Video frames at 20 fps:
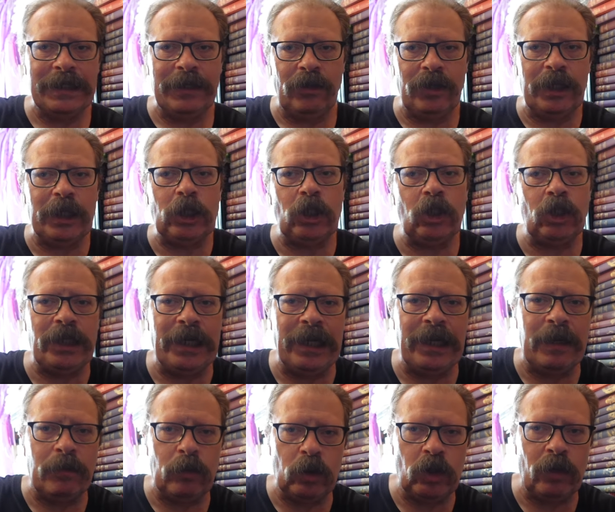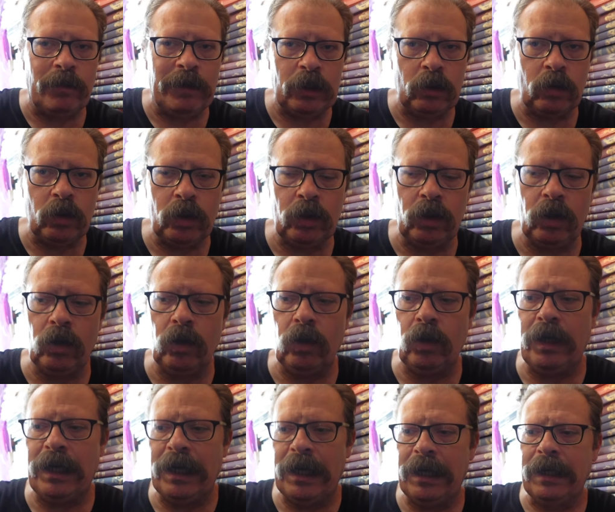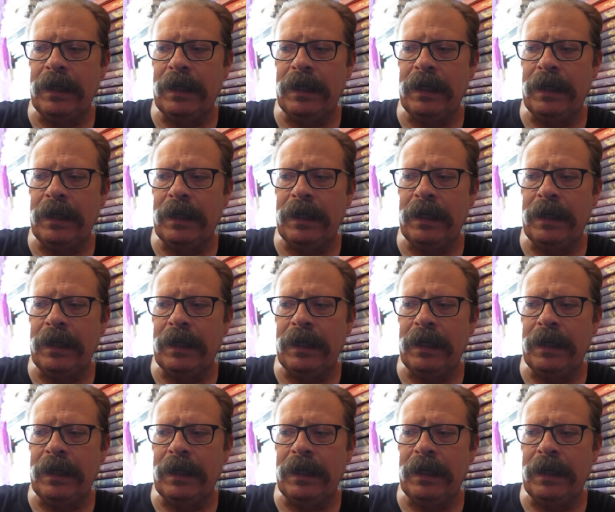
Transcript: Creo que eso sería mucho más justo con,